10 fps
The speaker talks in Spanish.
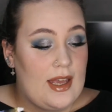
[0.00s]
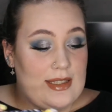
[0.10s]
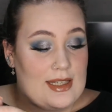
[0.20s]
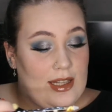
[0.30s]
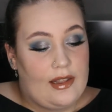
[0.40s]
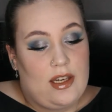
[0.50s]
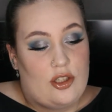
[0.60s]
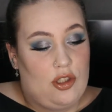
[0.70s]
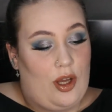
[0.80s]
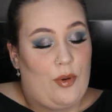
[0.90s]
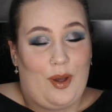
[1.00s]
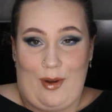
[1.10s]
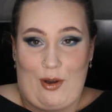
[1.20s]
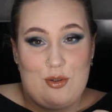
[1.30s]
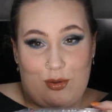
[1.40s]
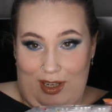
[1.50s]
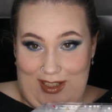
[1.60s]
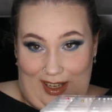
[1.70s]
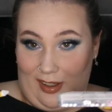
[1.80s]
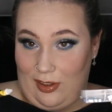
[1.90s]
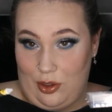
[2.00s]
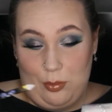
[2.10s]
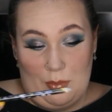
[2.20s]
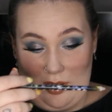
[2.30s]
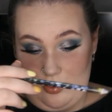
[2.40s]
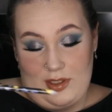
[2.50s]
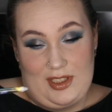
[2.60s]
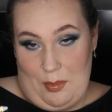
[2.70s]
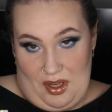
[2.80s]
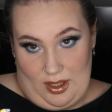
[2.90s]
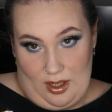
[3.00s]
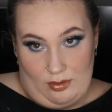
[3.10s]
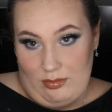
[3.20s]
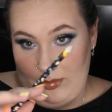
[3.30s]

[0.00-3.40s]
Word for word: Sí que es cierto que aunque va con su cacharrito, se mezclan.